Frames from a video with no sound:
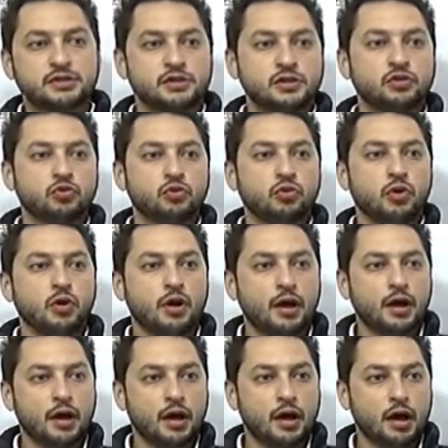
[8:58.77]
sido
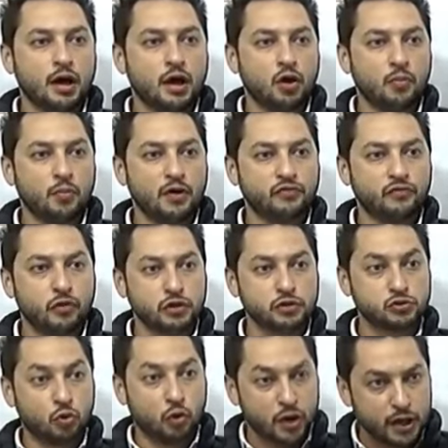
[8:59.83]
uh, uma
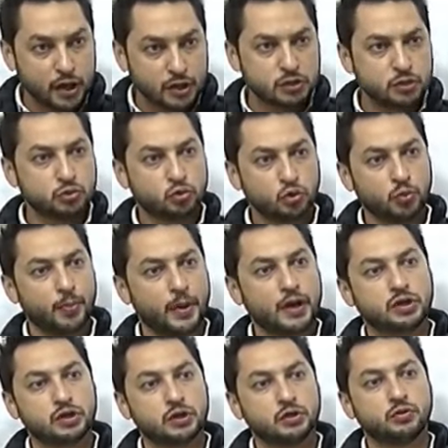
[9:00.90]
voz corrente em todo o
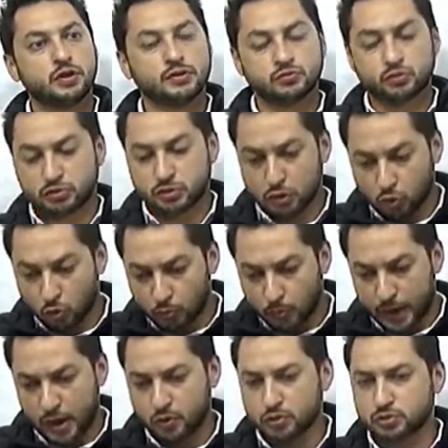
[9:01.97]
partido. Né? Se você
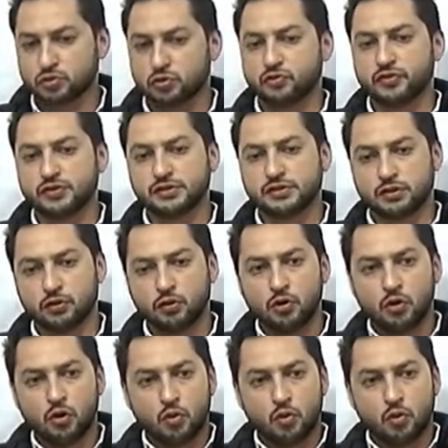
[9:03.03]
acompanhar a nossa convenção, o